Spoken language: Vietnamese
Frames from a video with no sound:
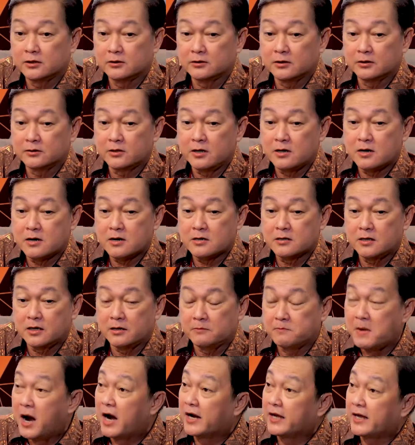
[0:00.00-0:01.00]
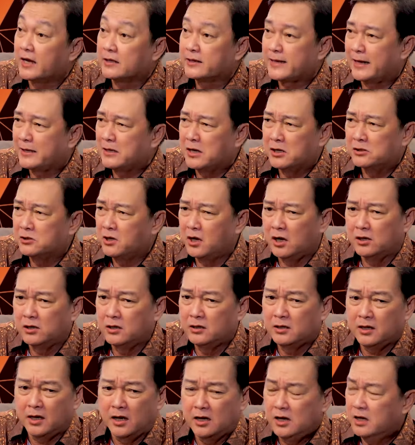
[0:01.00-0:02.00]
lúc đó là mời anh tại ở
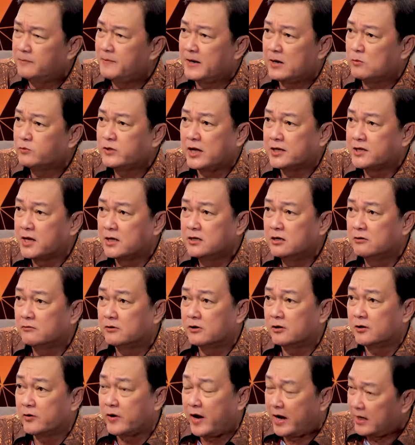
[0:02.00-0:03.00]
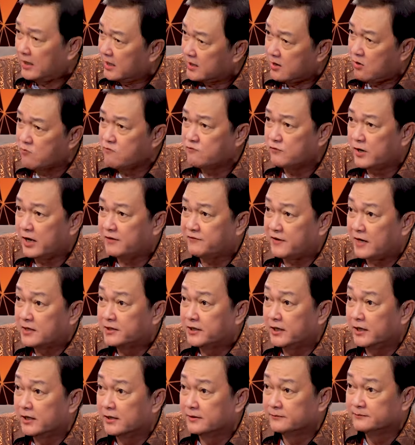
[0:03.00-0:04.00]
ở, ở lớp anh đóng dây chính không à, hoặc là đóng phản
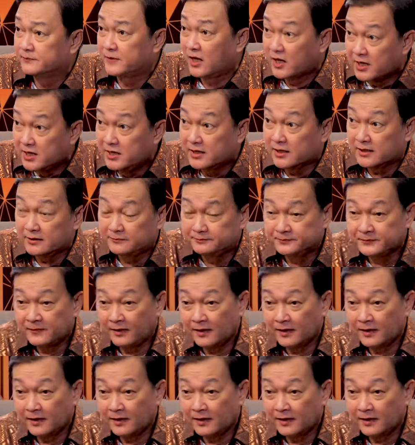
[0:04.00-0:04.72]
diện thi á